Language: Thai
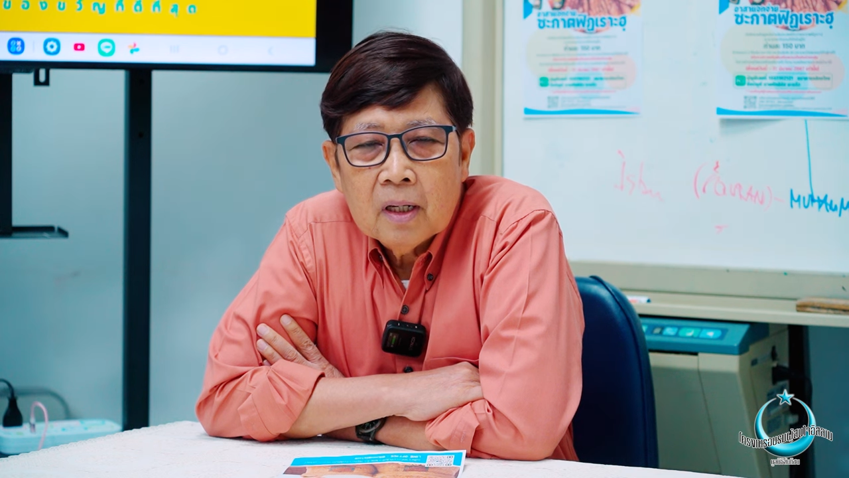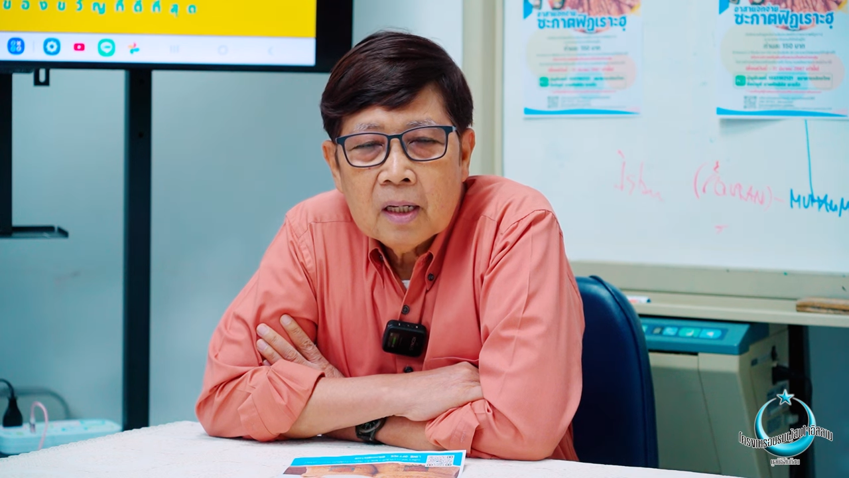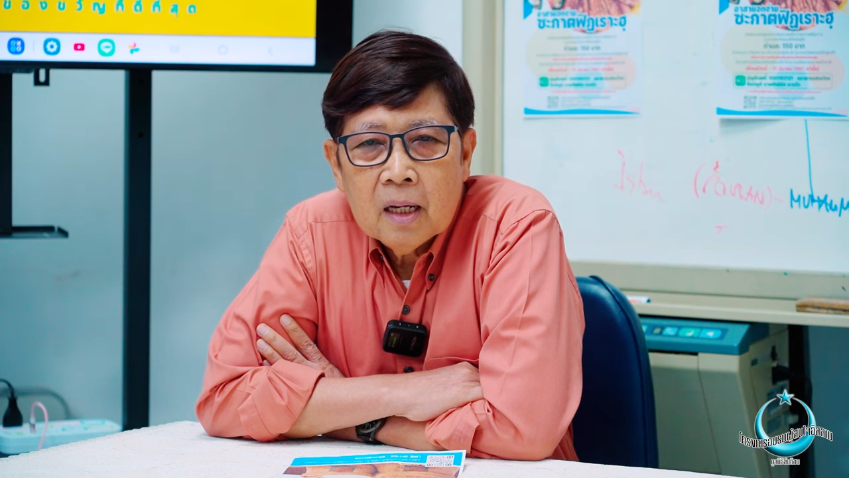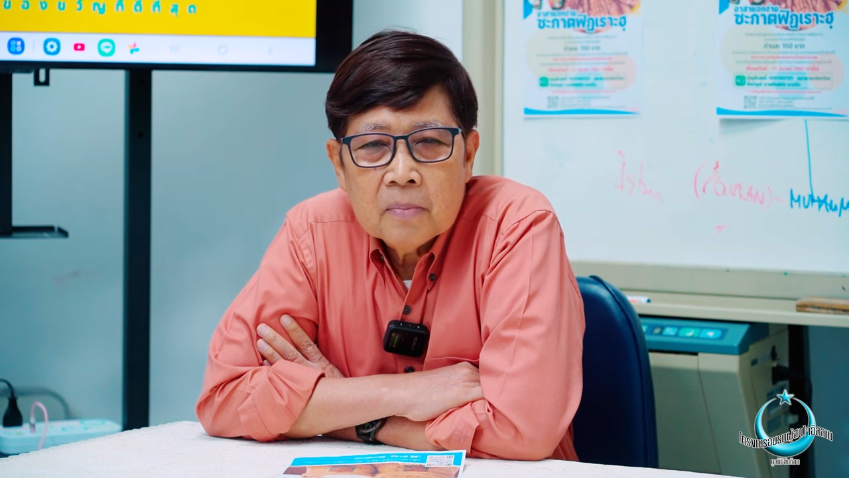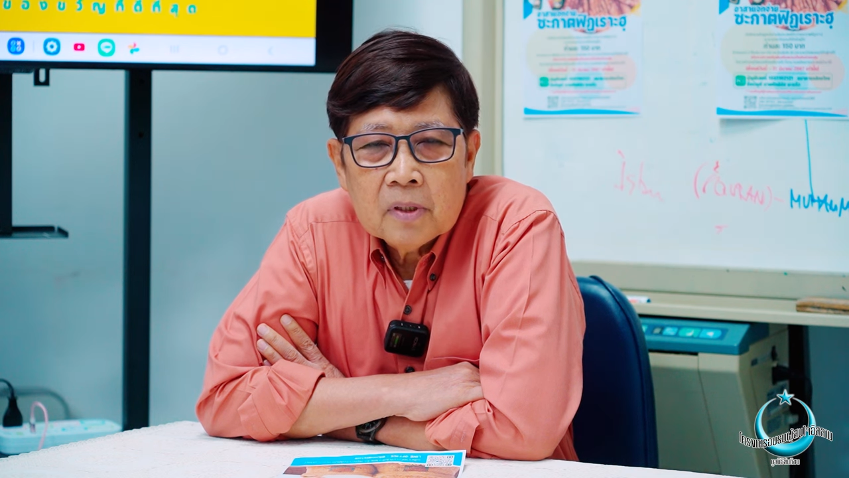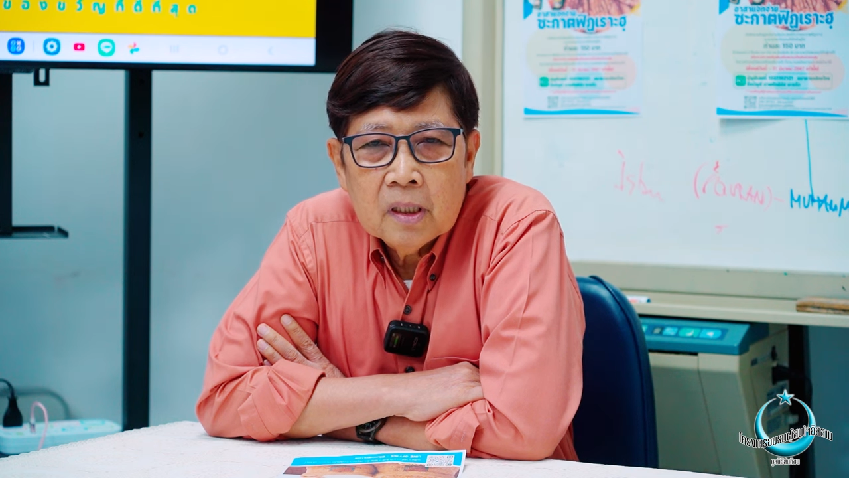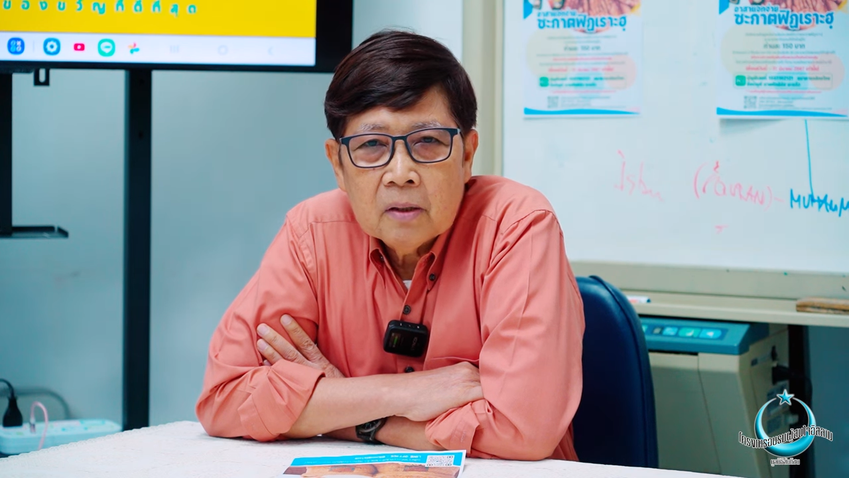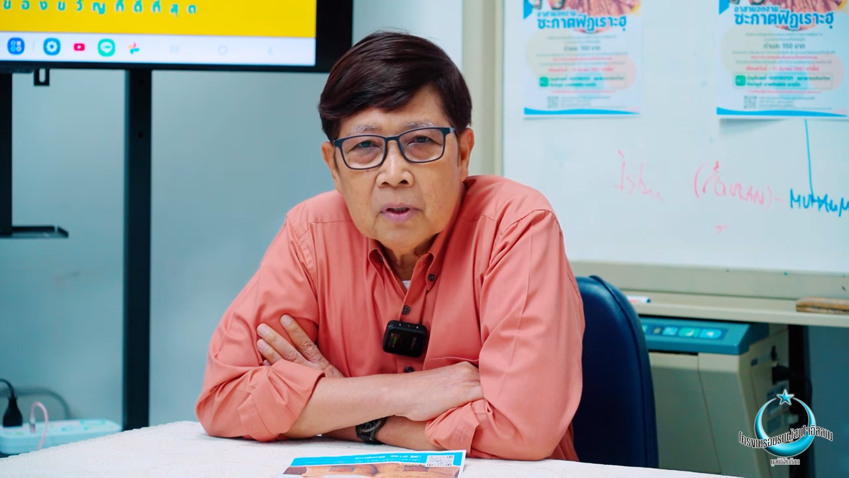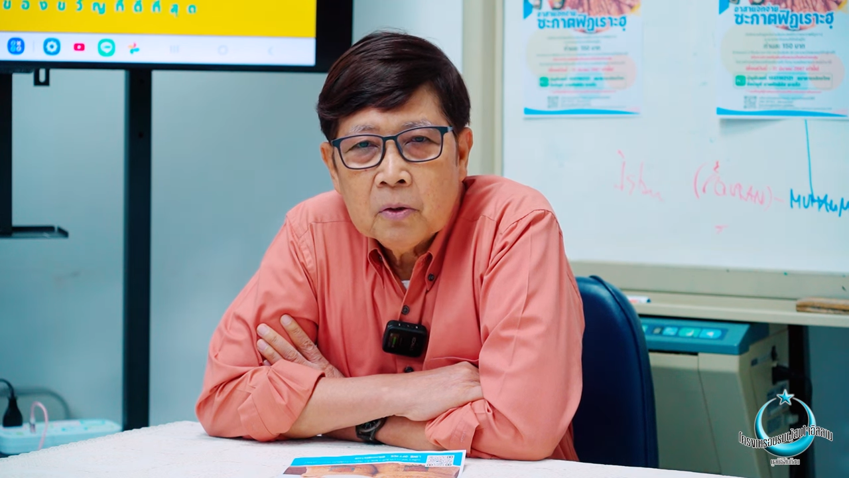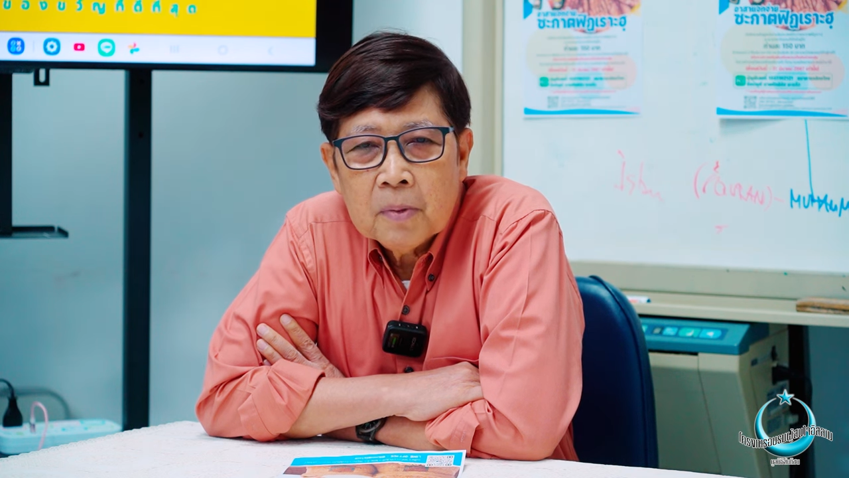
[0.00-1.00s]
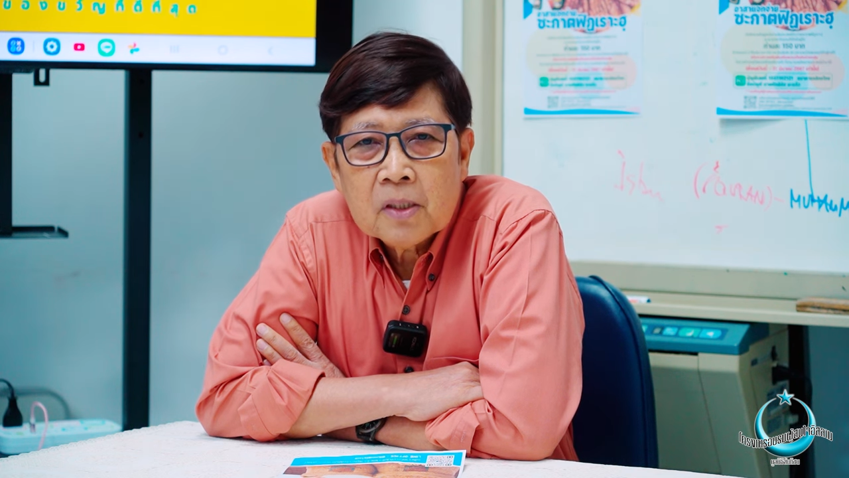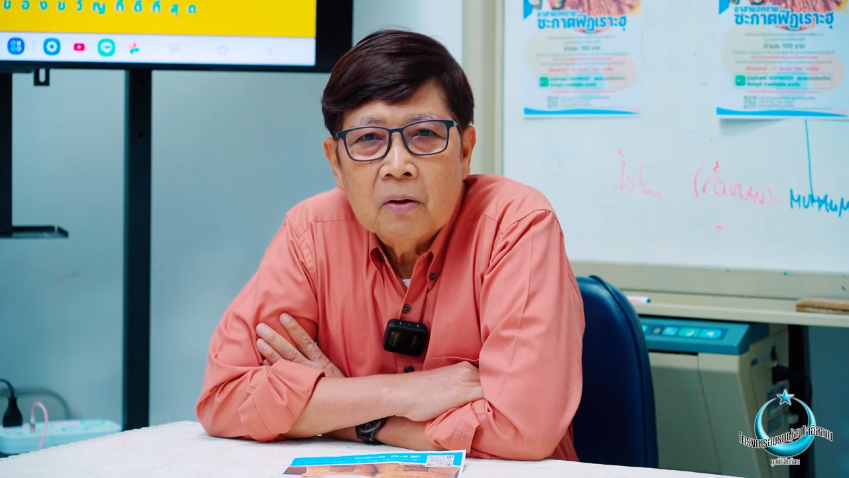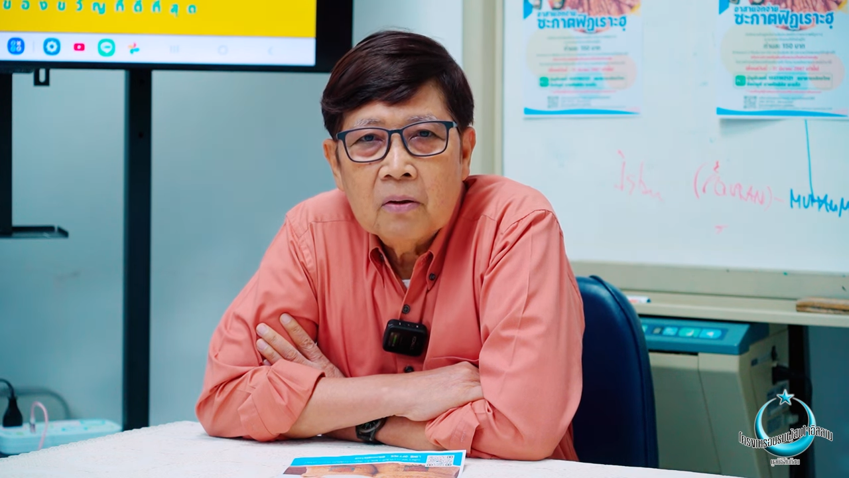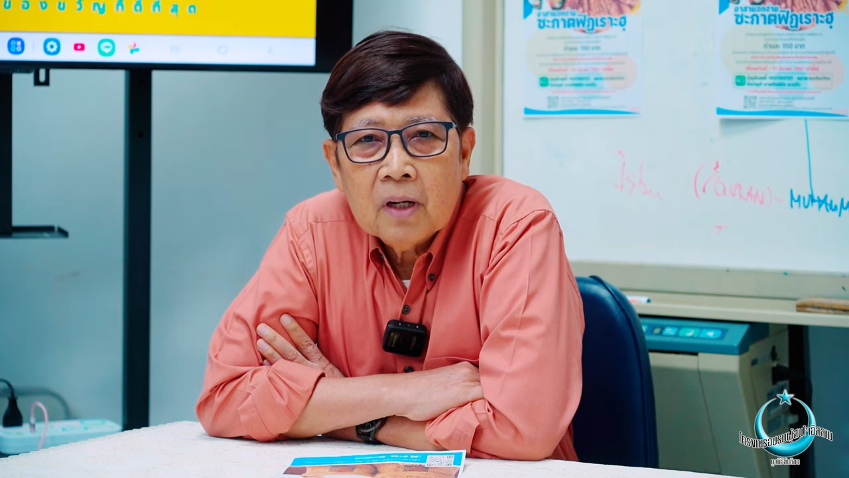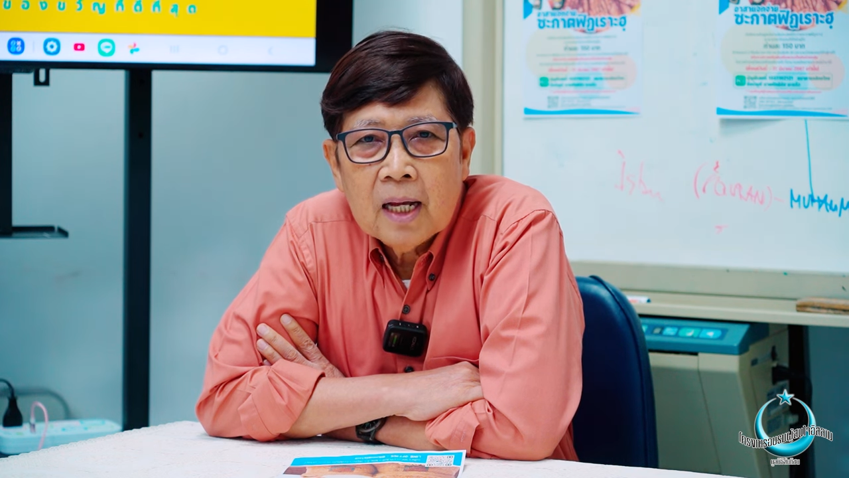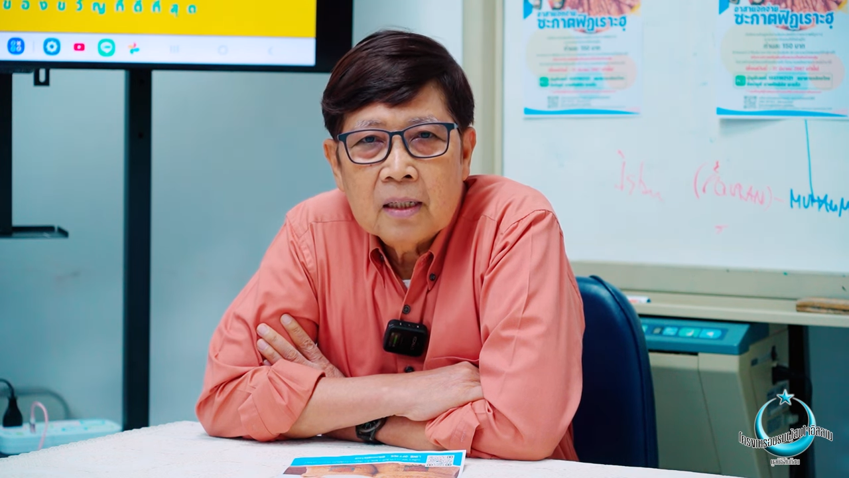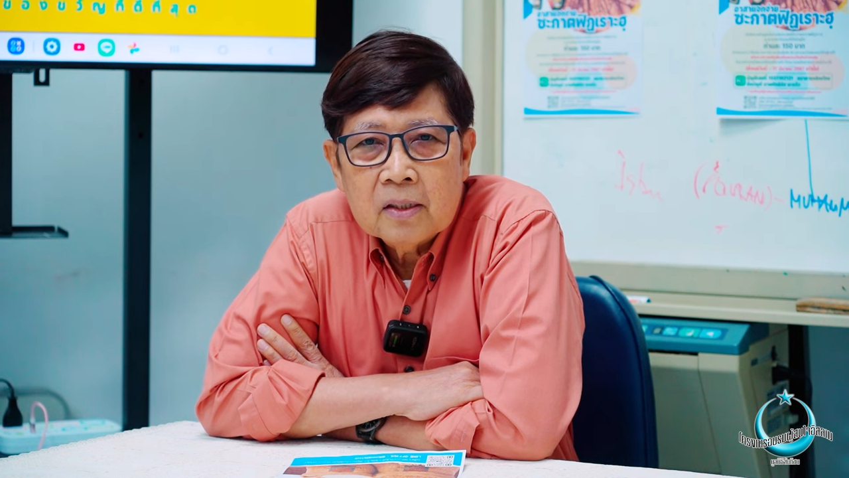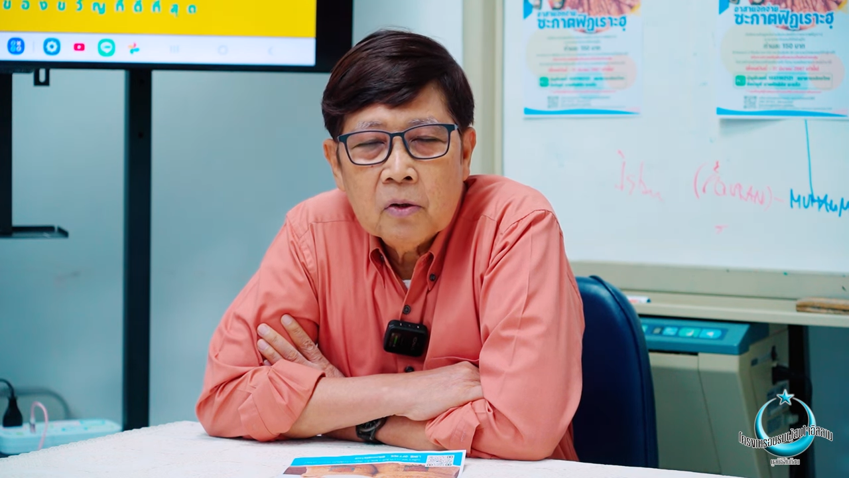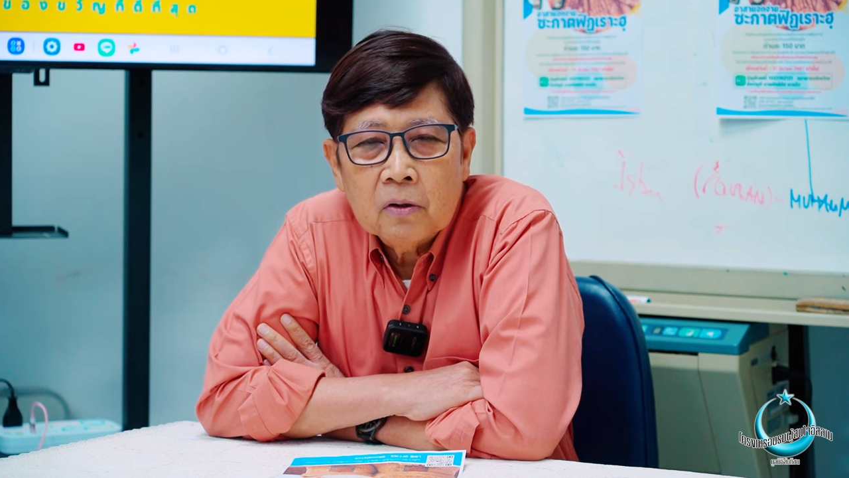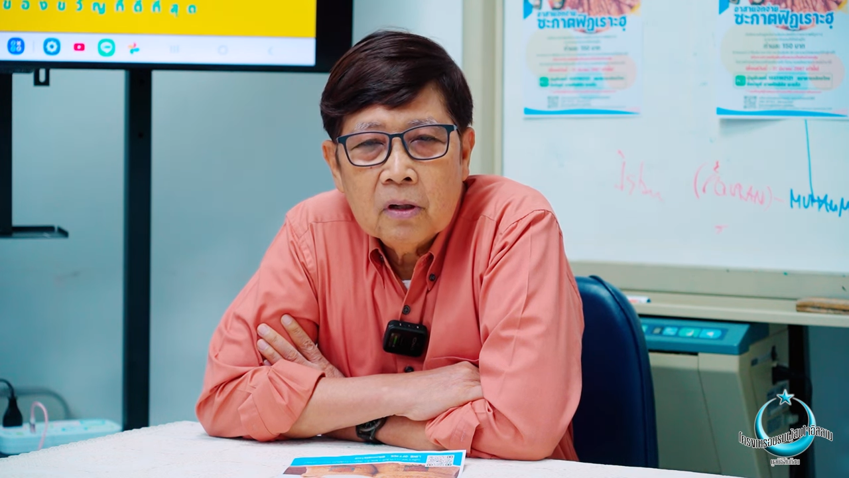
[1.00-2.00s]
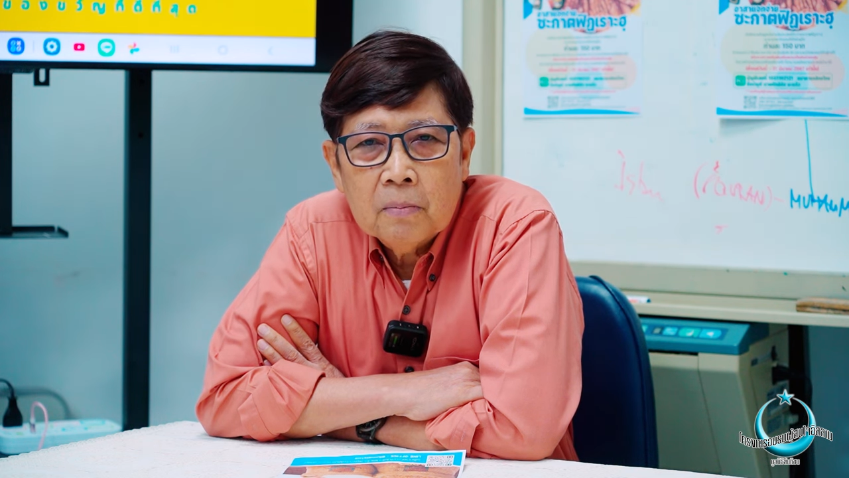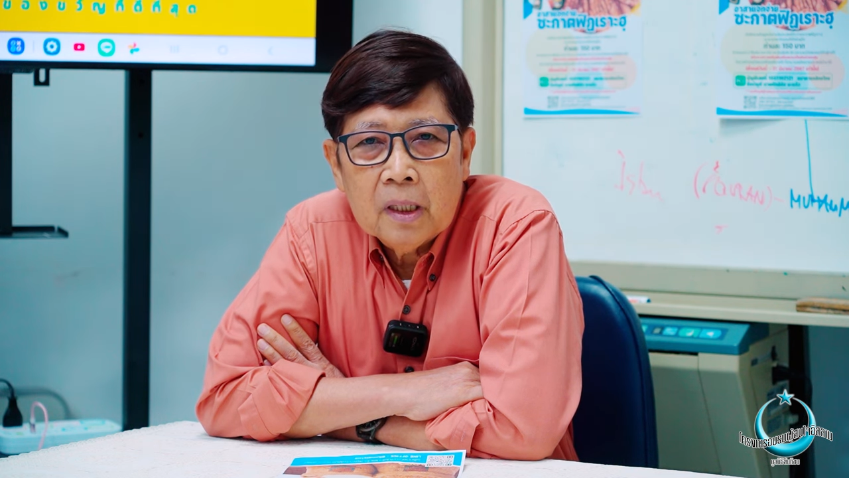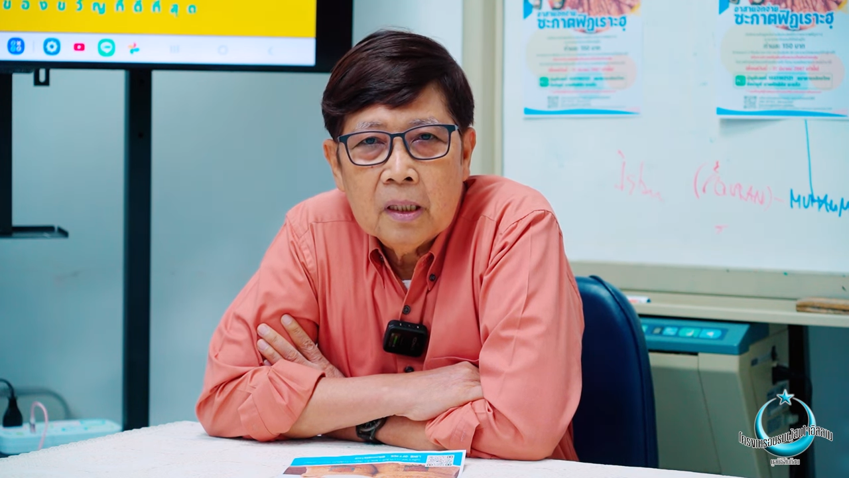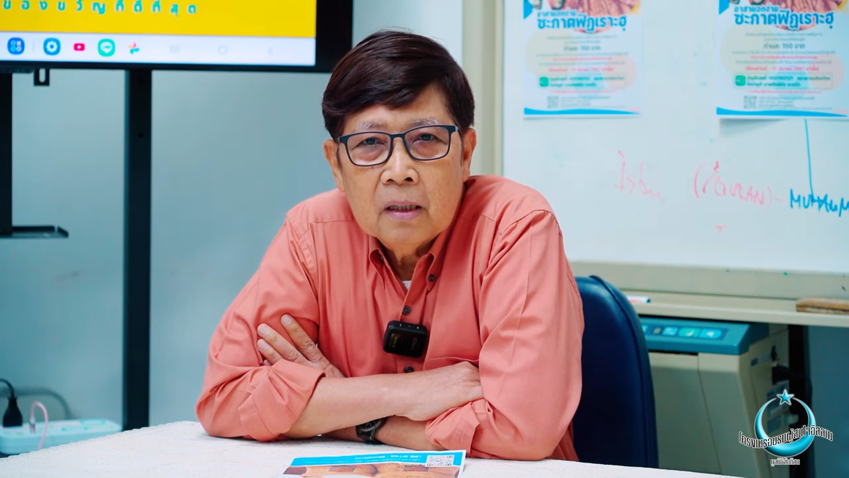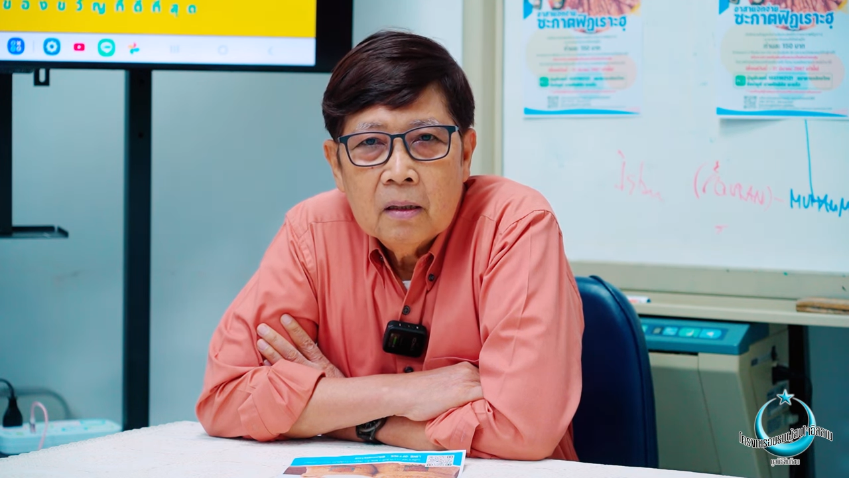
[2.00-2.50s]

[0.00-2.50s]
นะครับซึ่งวัตถุประสงค์การถือศีลอดก็มี